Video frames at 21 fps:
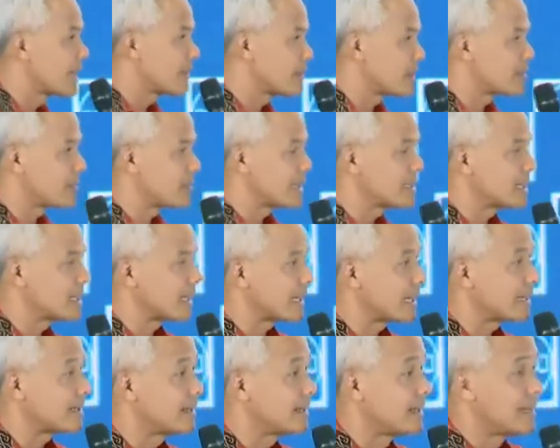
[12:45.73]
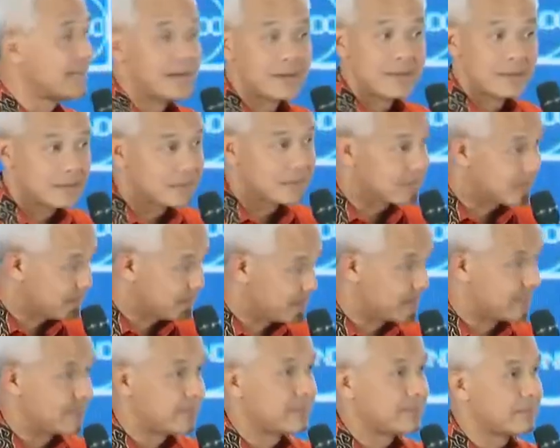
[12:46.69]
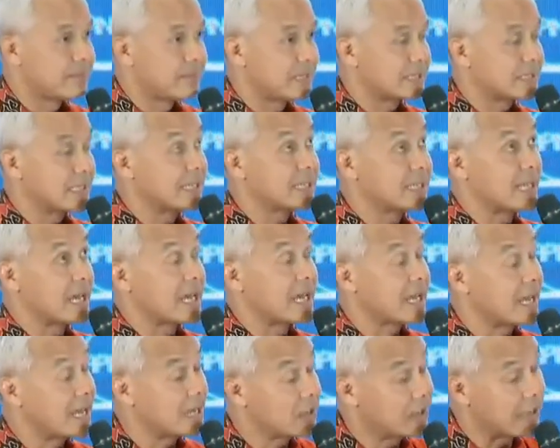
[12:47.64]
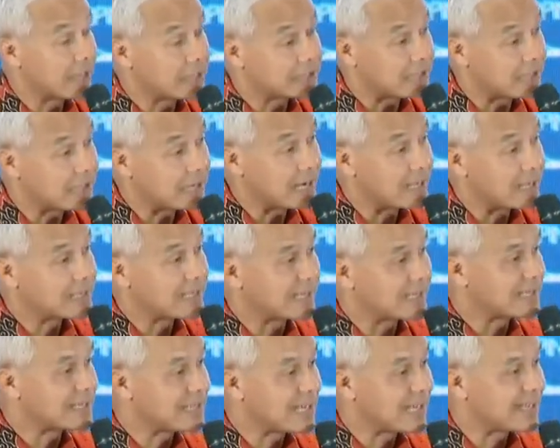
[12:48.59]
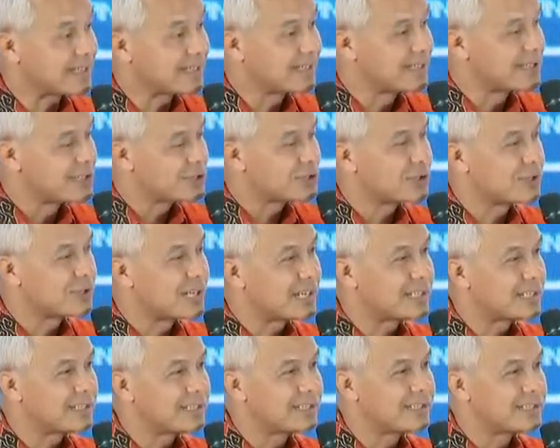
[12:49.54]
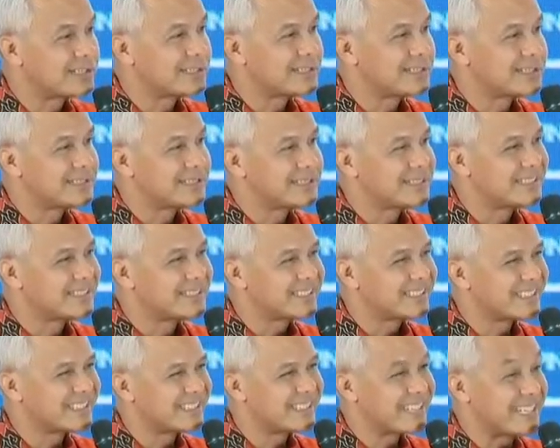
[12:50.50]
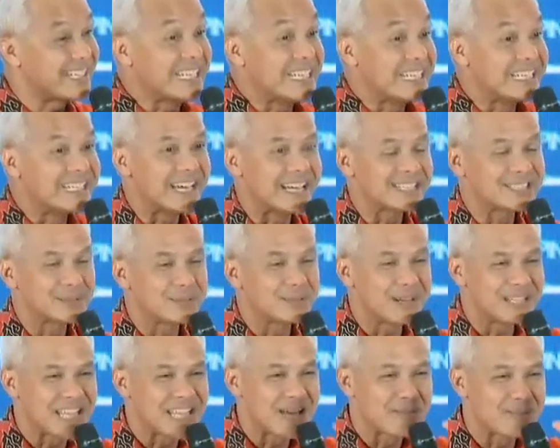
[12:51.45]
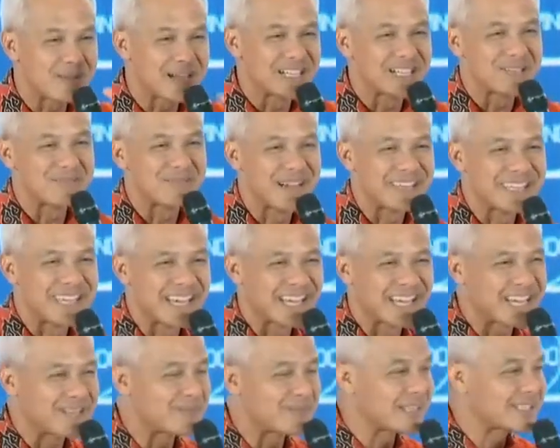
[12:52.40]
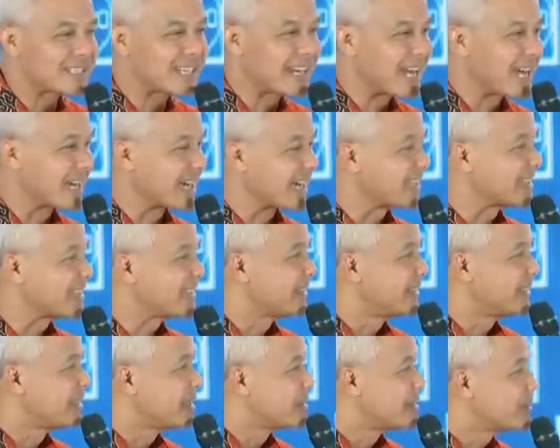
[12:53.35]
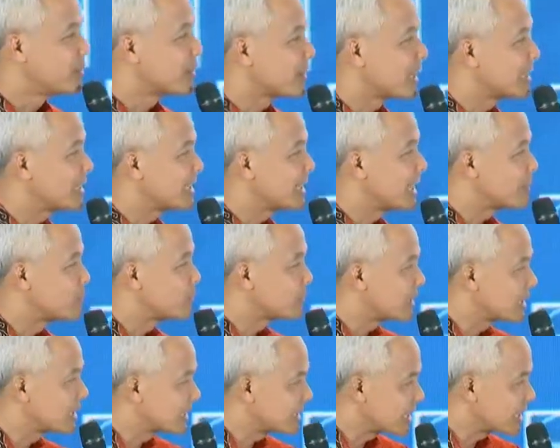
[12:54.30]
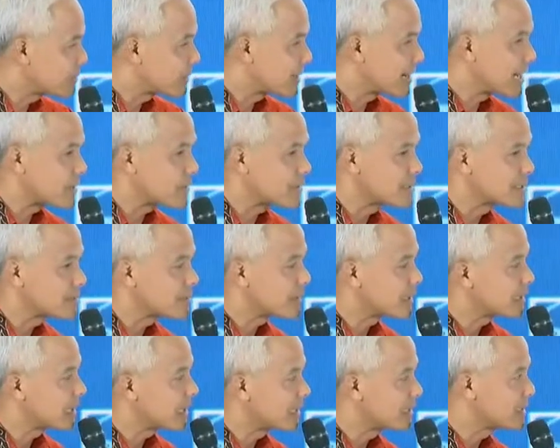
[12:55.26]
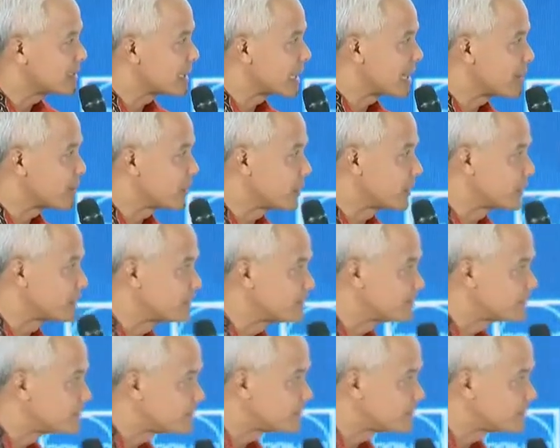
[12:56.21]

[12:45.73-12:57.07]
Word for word: dalam perpajakan. Mas kita kalau eksternalnya kita sudah seindah seperti apa yang dibayangkan masyarakat, bukan tidak mungkin kita berlakukan seperti yang di Singapura.